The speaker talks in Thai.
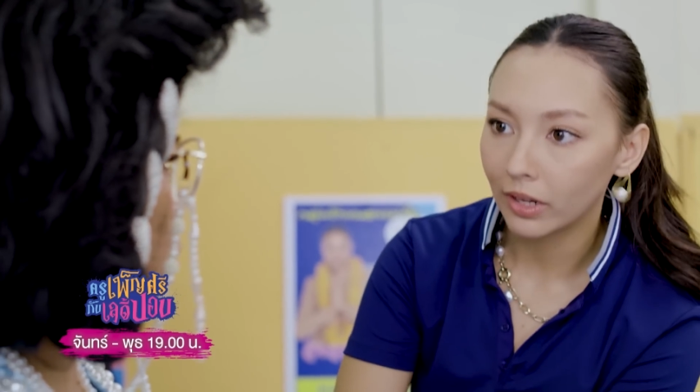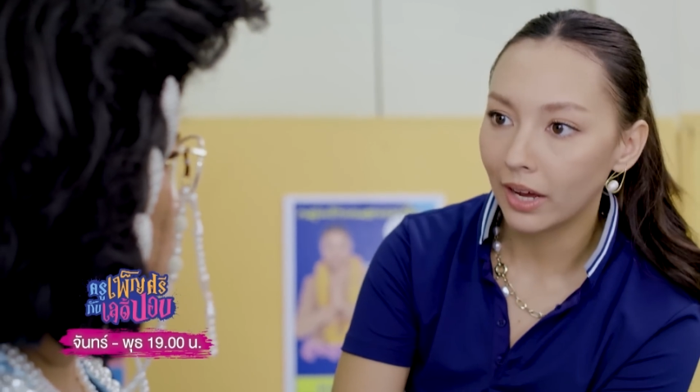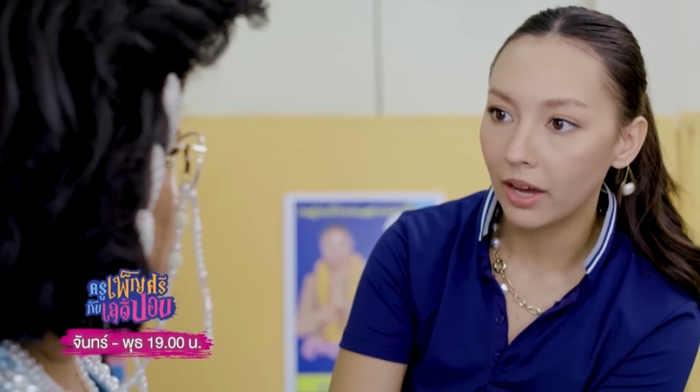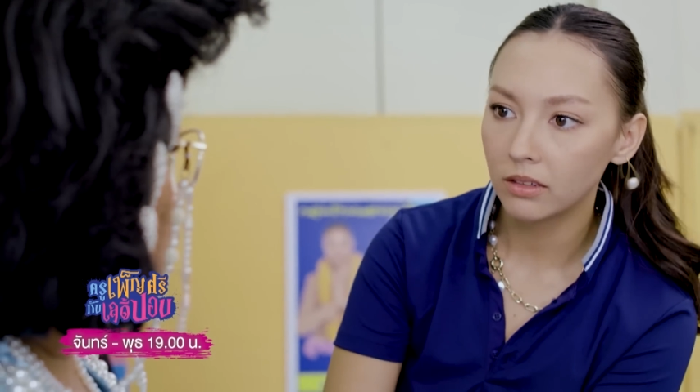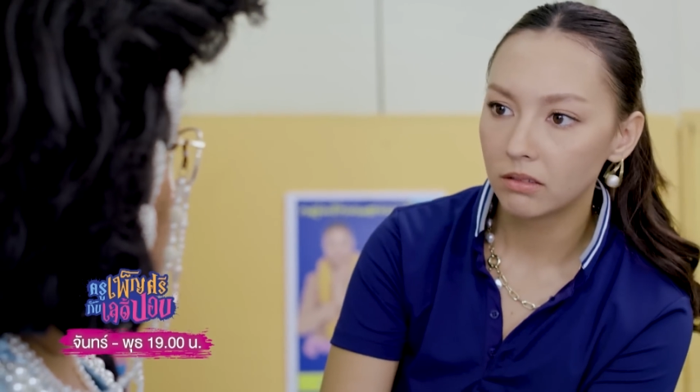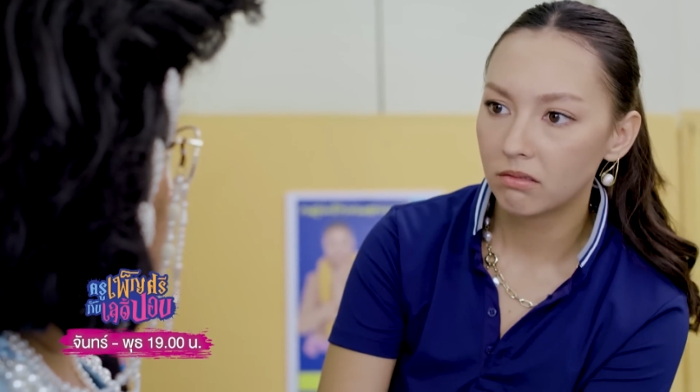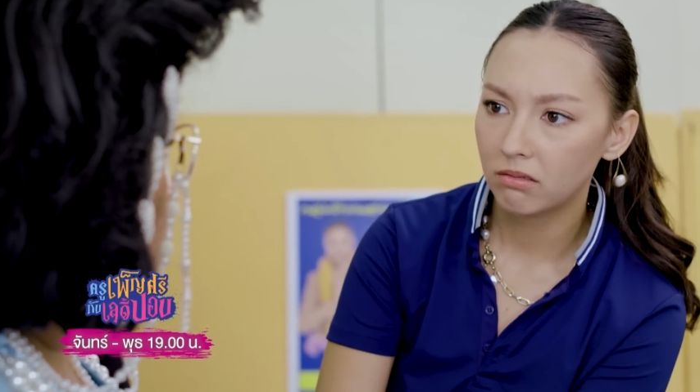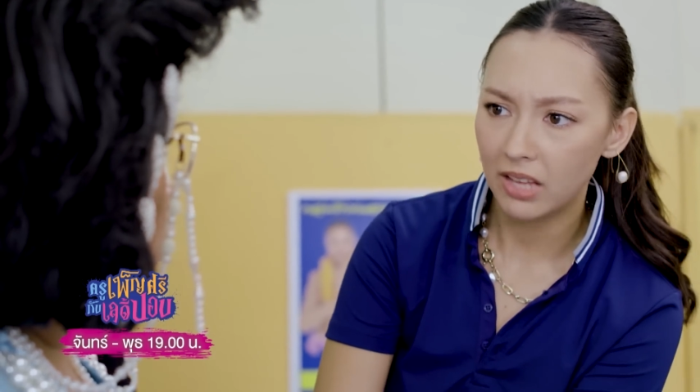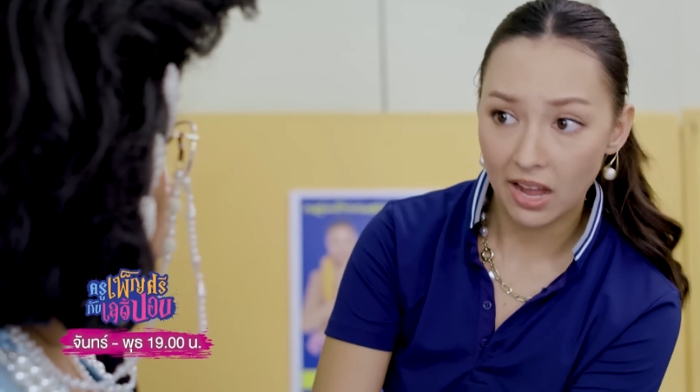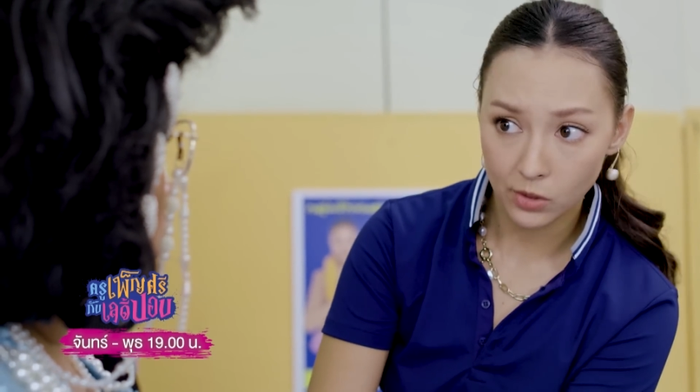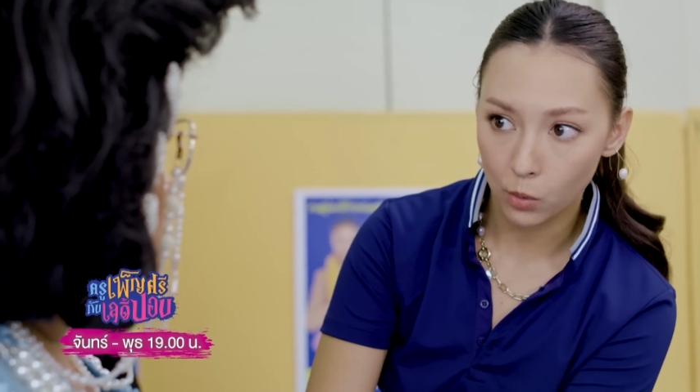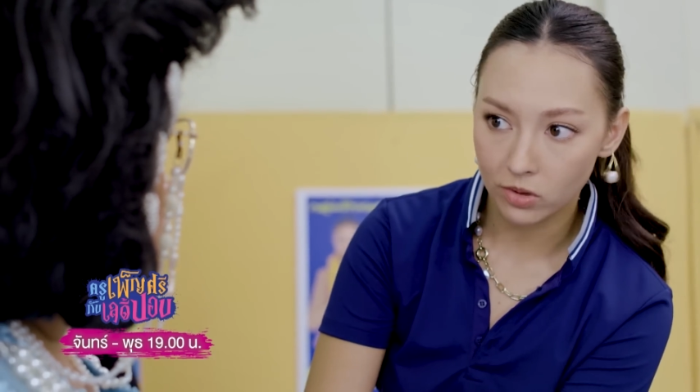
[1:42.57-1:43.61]
นะคะ อ
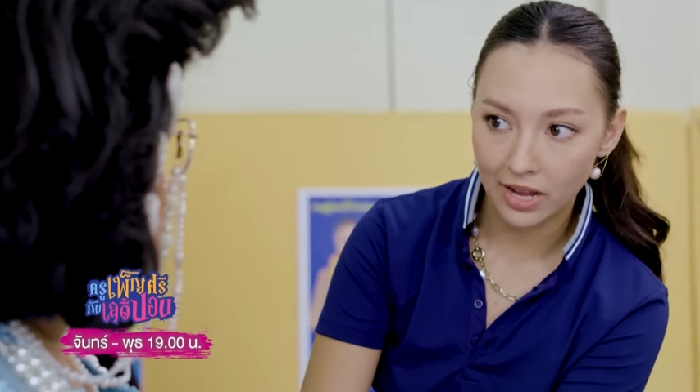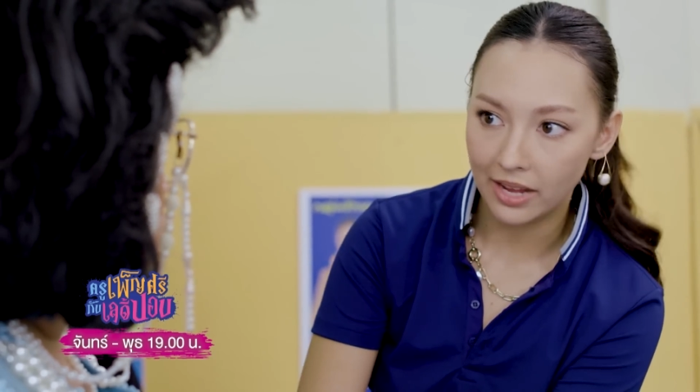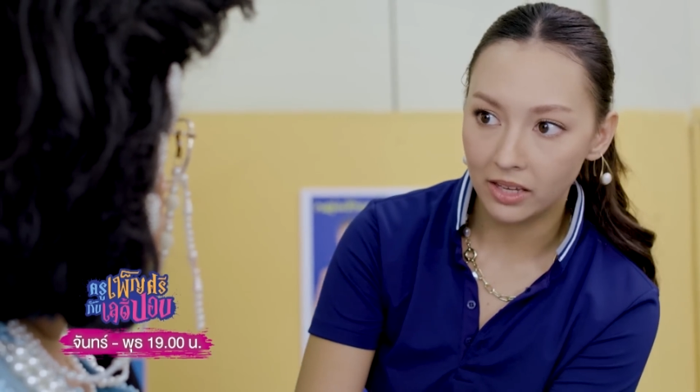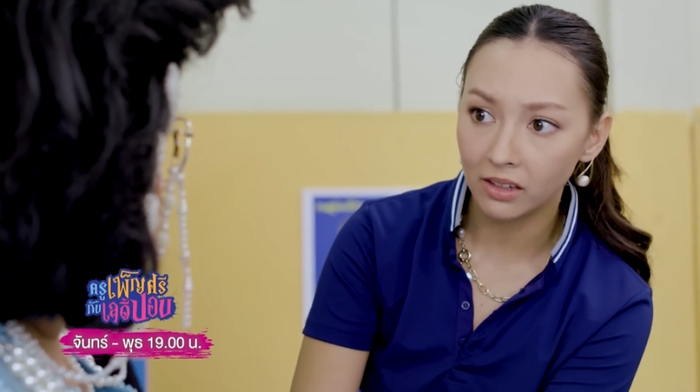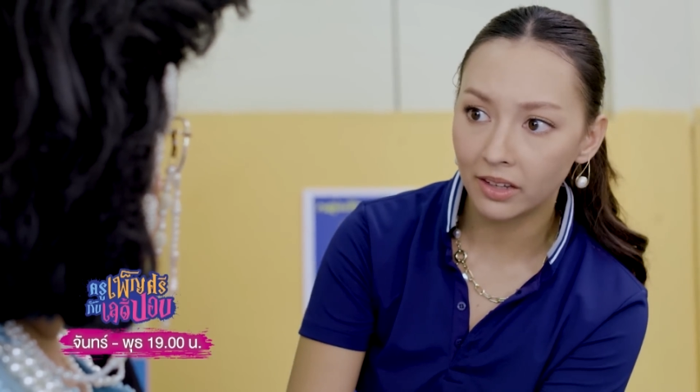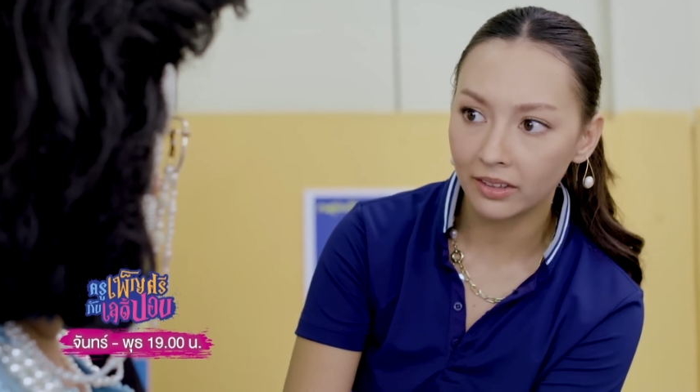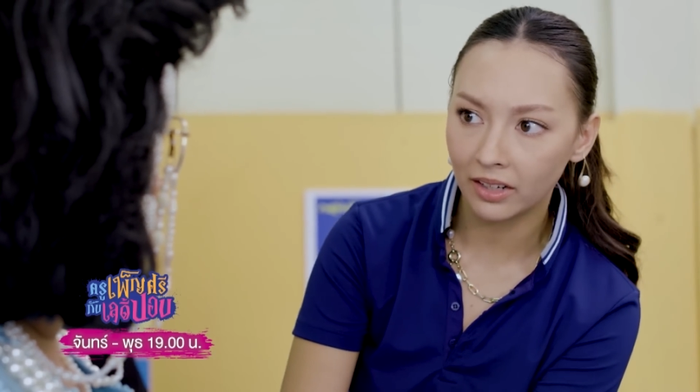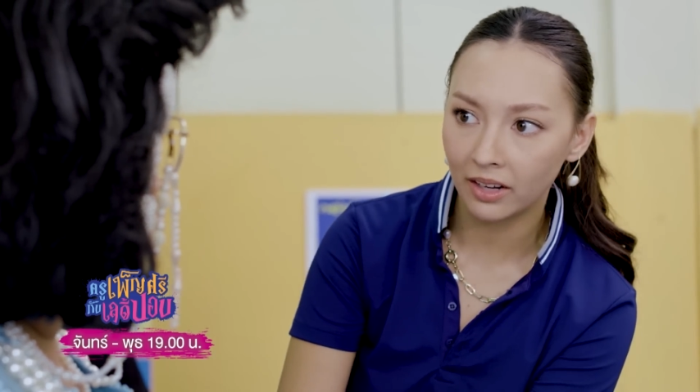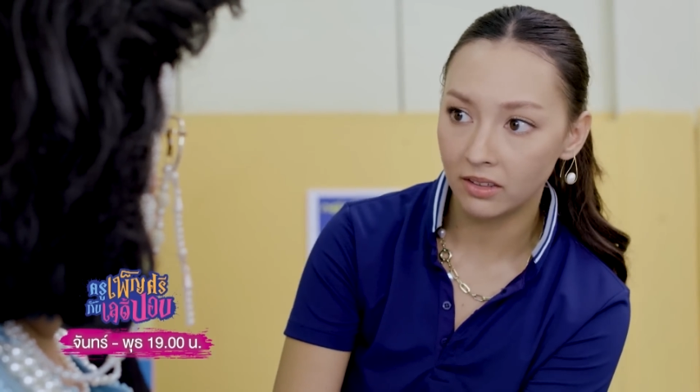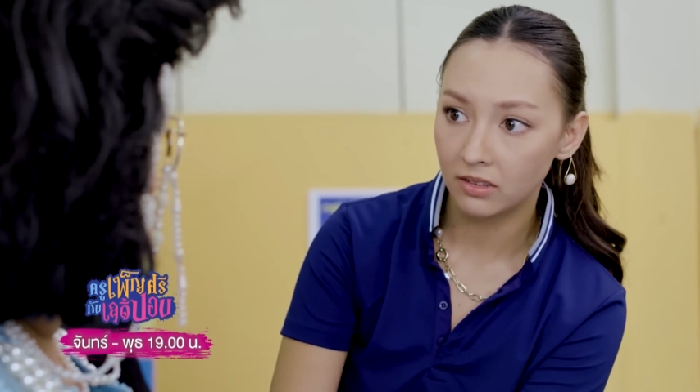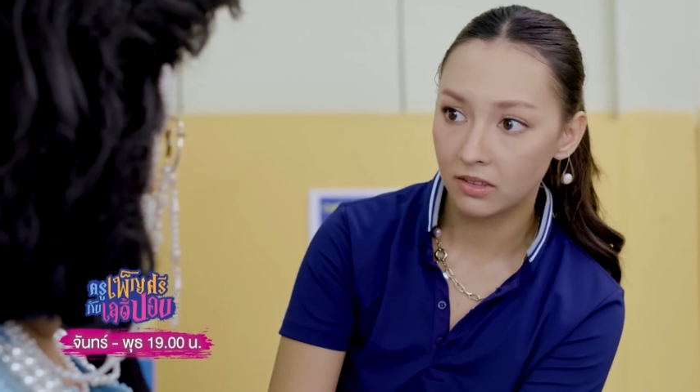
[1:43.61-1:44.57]
ย่าสงสัยอิงเลยนะคะ